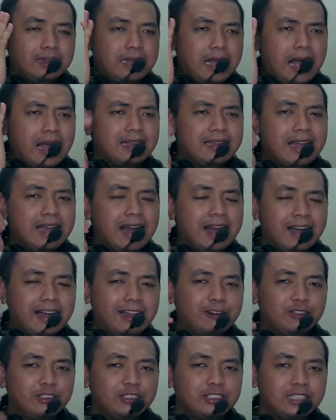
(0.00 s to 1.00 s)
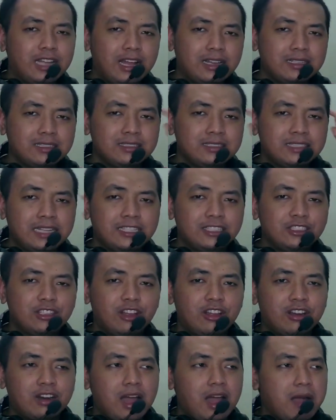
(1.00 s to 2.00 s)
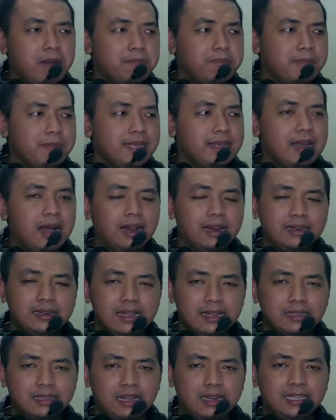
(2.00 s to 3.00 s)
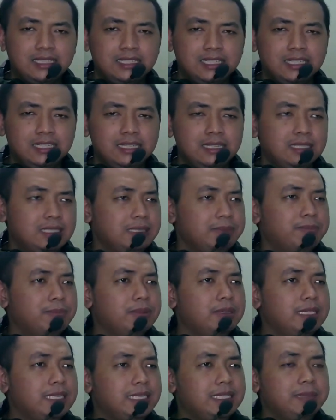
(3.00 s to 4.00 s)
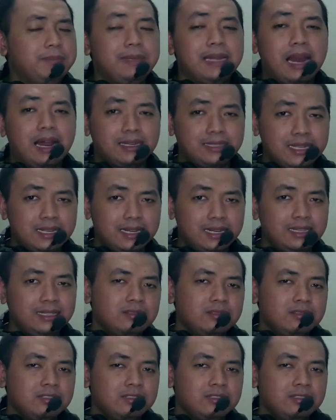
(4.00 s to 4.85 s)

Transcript: agak ngerusak sensor amigdala tadi sih di, dibilangnya ya.